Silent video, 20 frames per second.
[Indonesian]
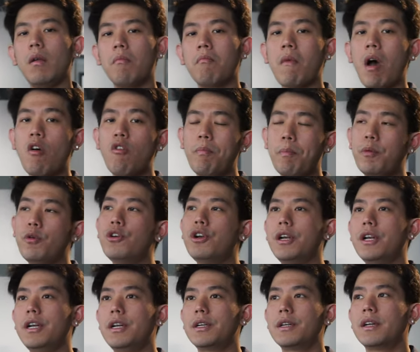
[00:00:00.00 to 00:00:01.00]

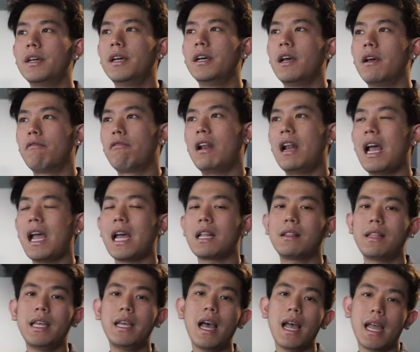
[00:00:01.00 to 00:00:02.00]
maupun wilayah
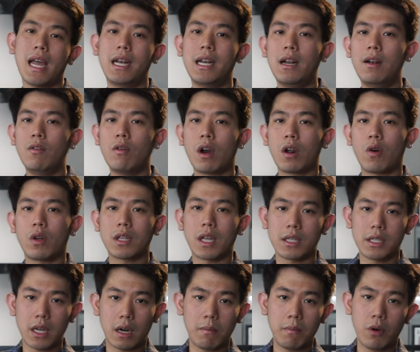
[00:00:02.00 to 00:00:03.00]
3 ya di luar kota
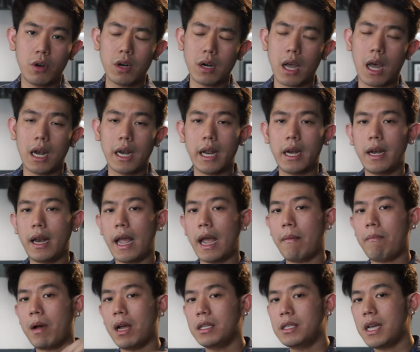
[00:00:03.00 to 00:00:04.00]
Cirebon kalian
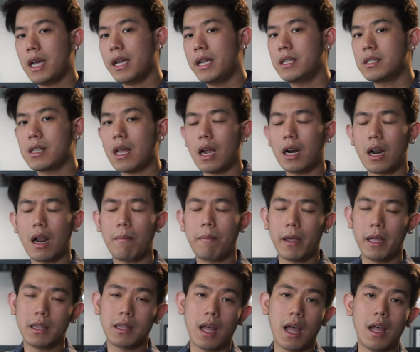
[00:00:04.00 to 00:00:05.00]
DM aja Instagram
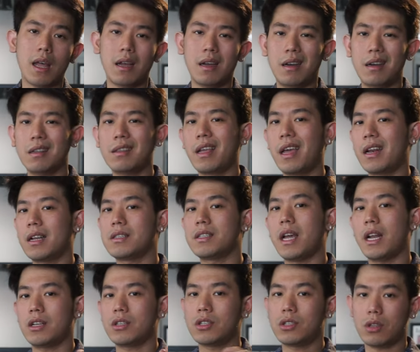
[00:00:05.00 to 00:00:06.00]
kita Earth Garage
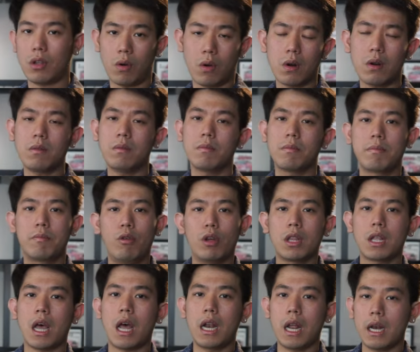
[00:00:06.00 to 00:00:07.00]
and Store
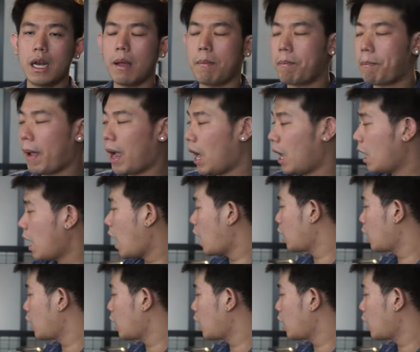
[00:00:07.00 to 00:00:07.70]
buat kalian yang pengen